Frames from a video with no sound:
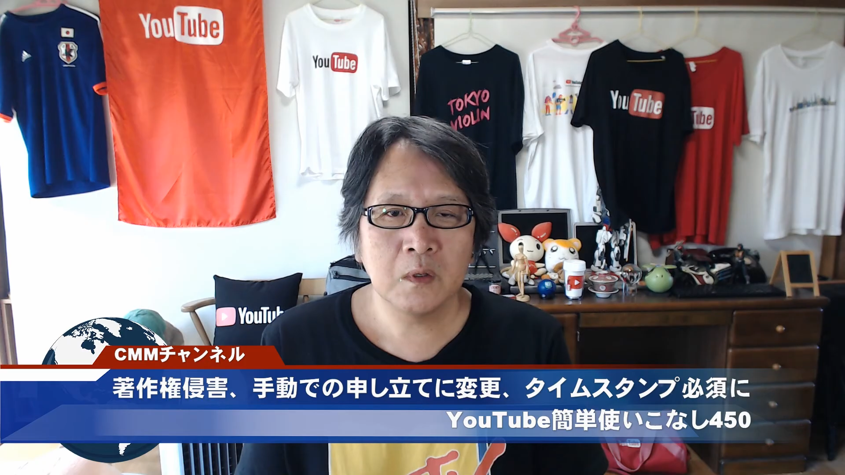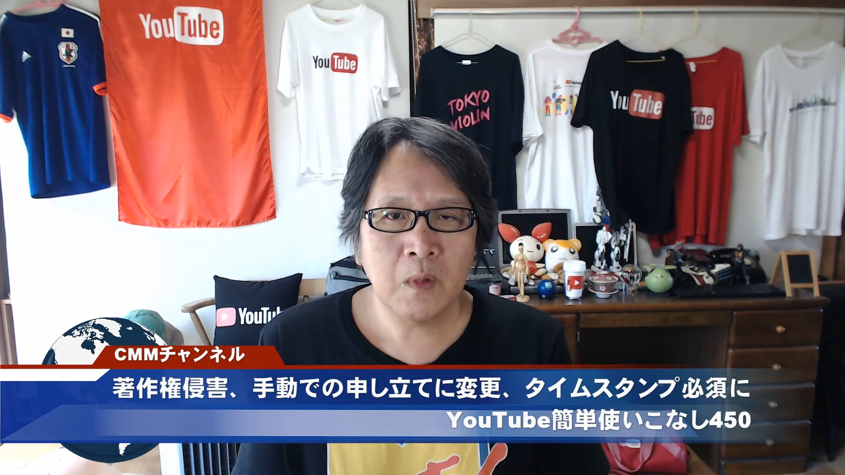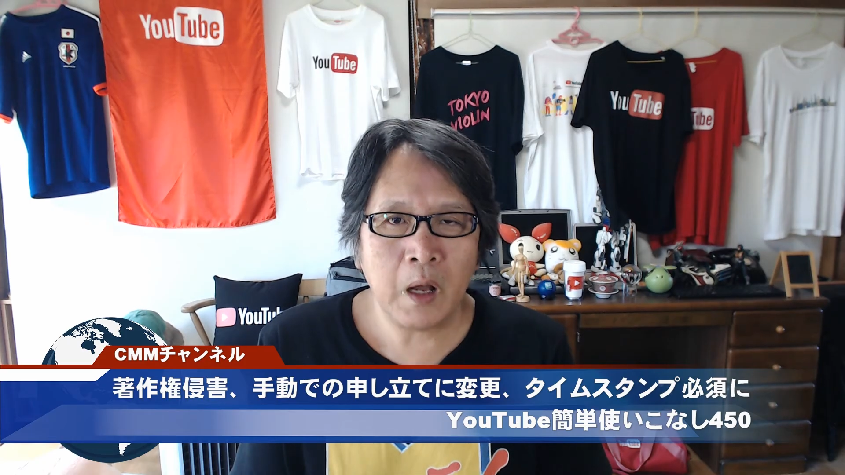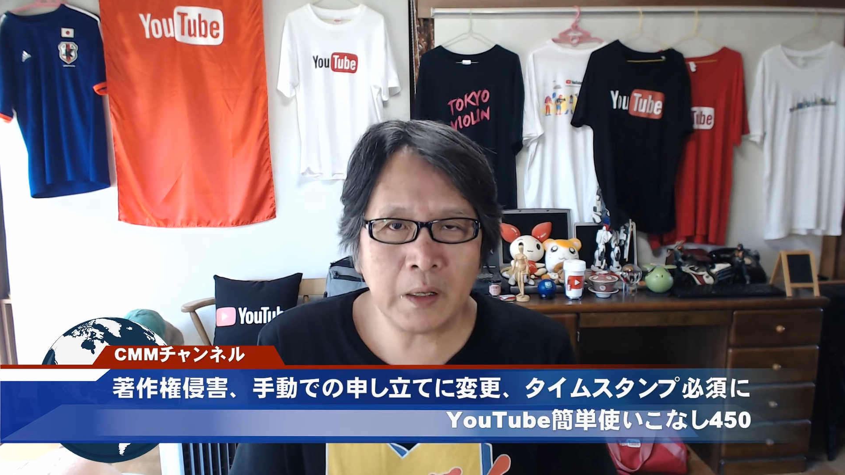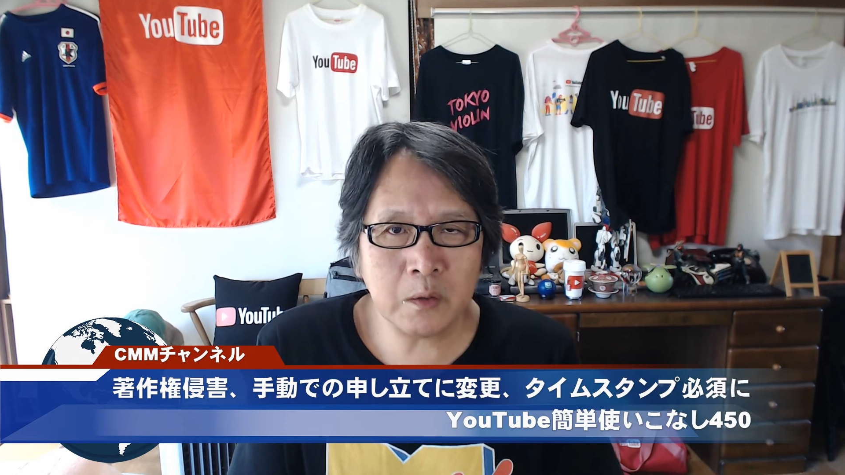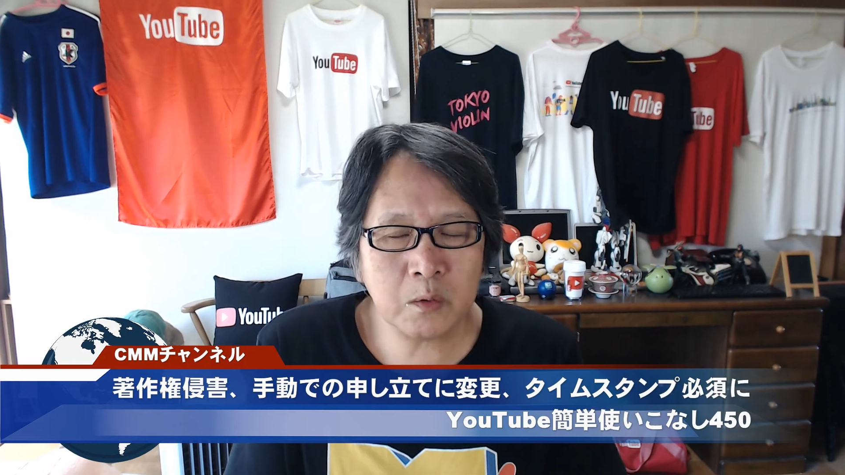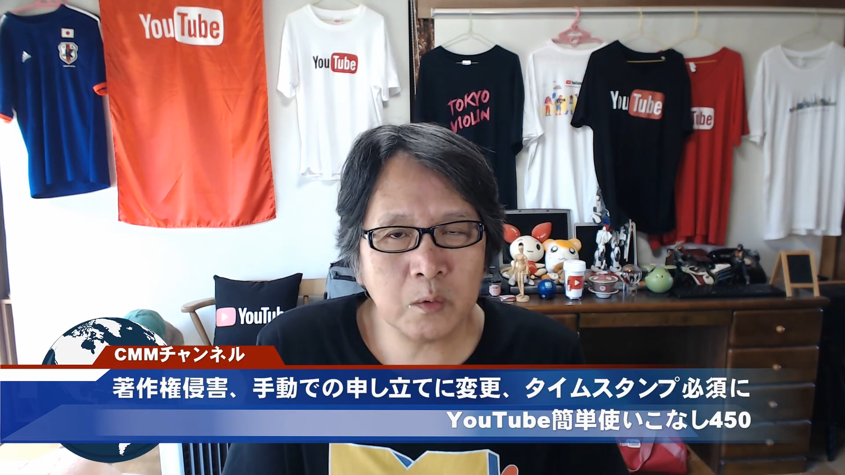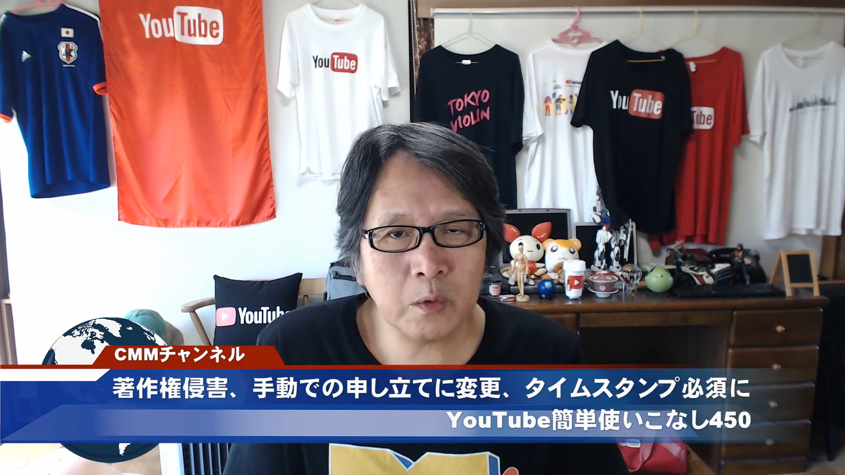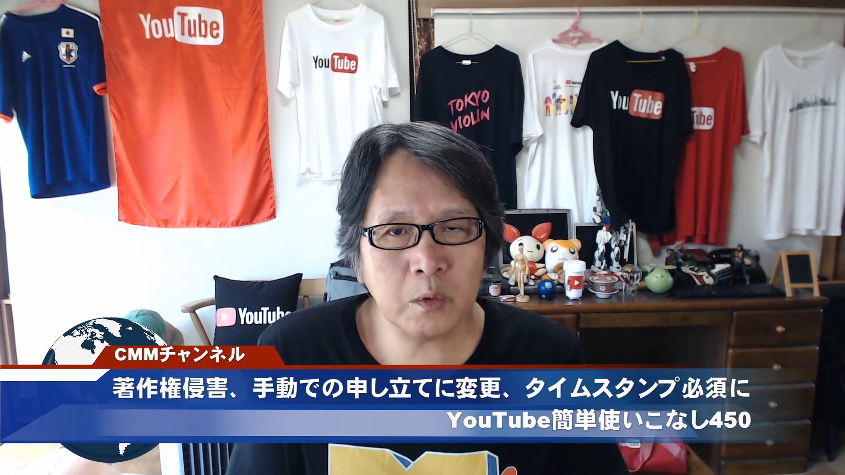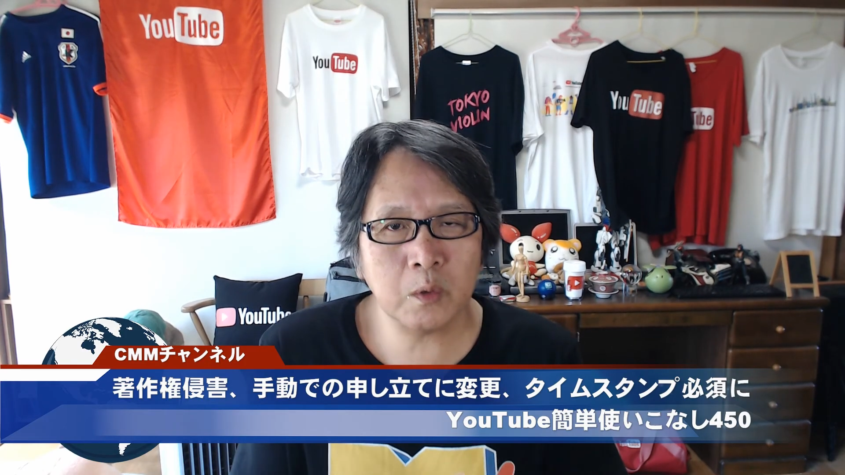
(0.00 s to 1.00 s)
はい、
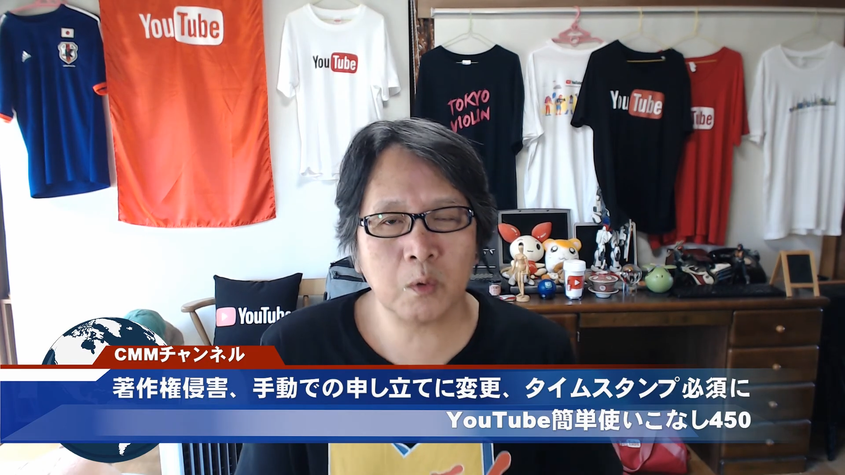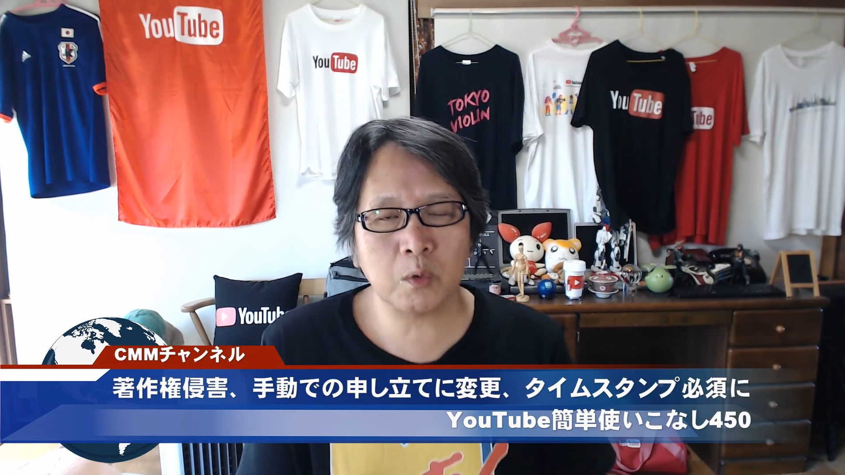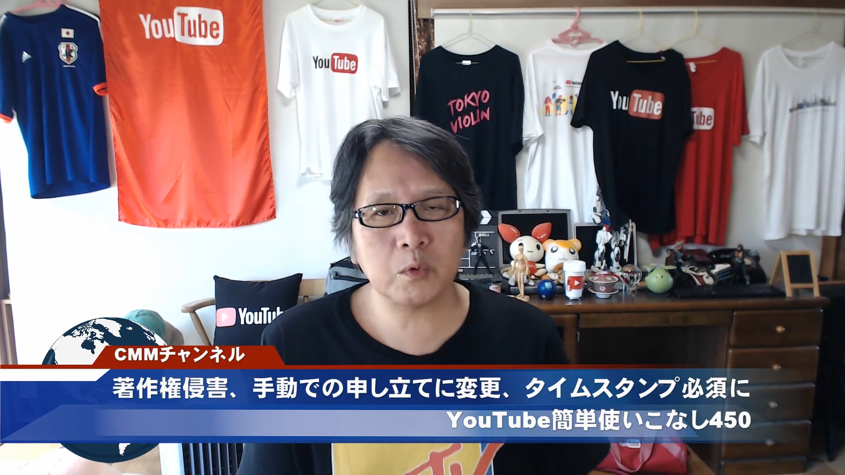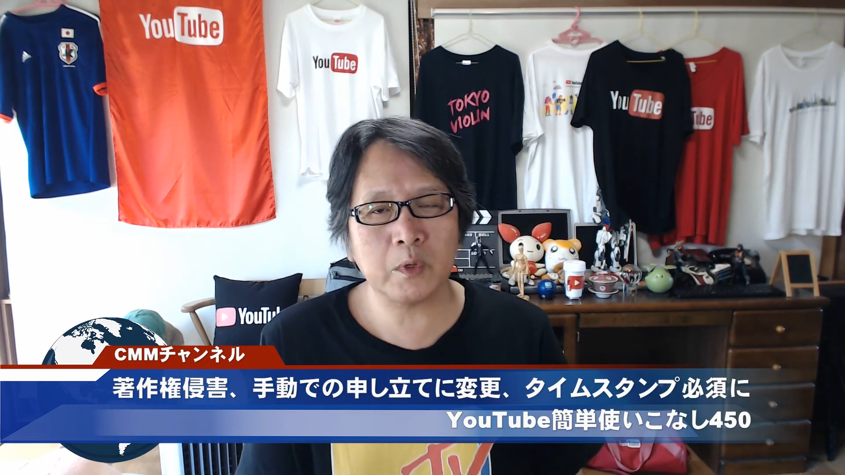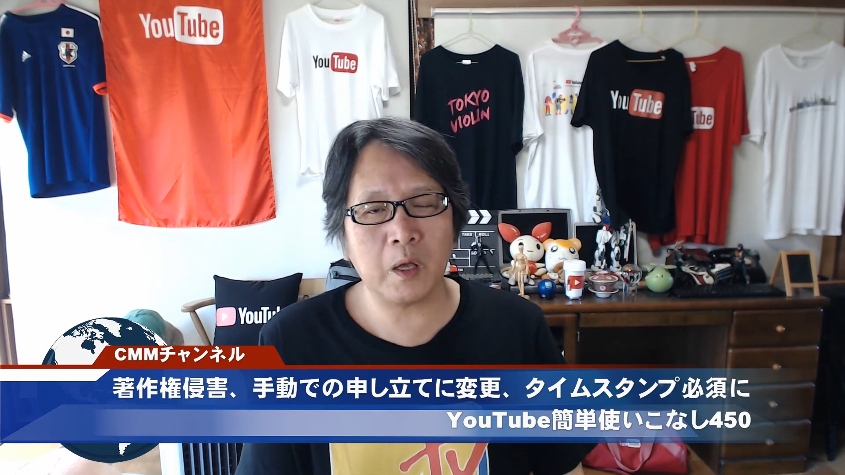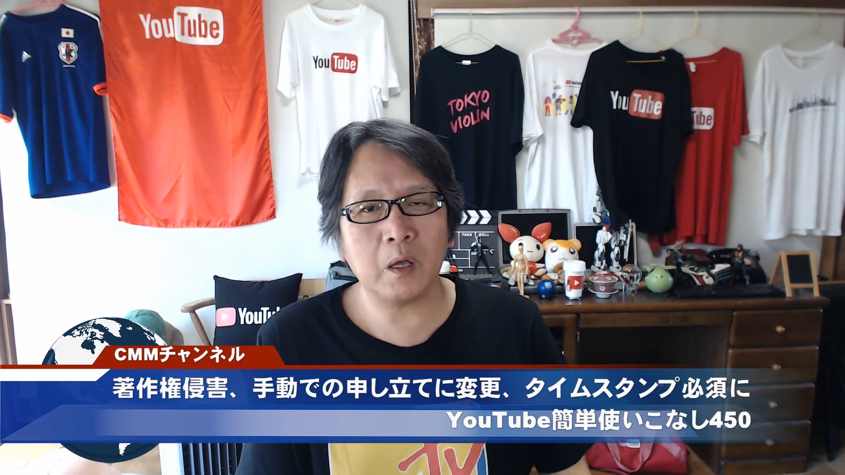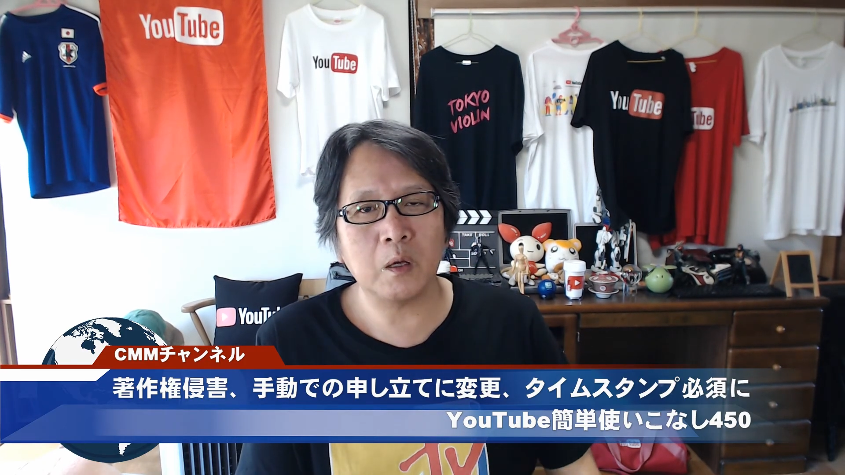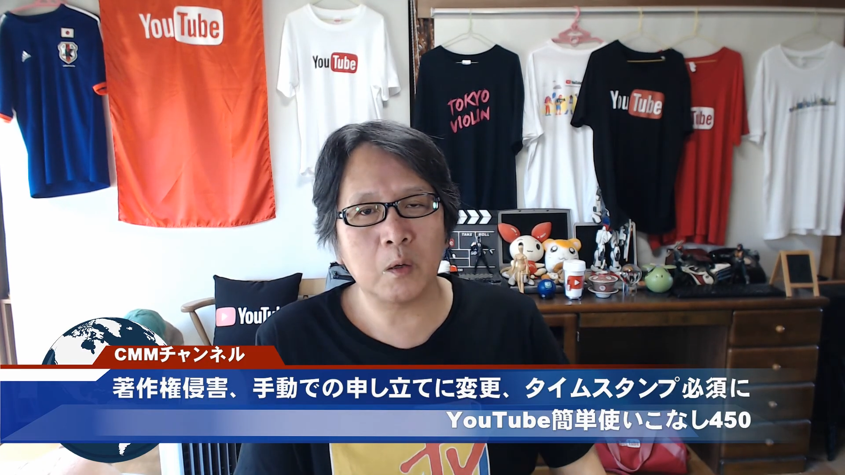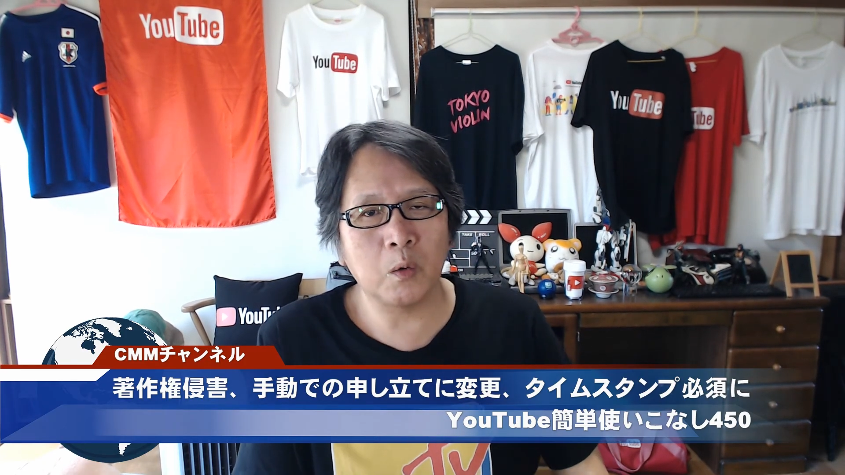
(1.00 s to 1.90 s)
ということで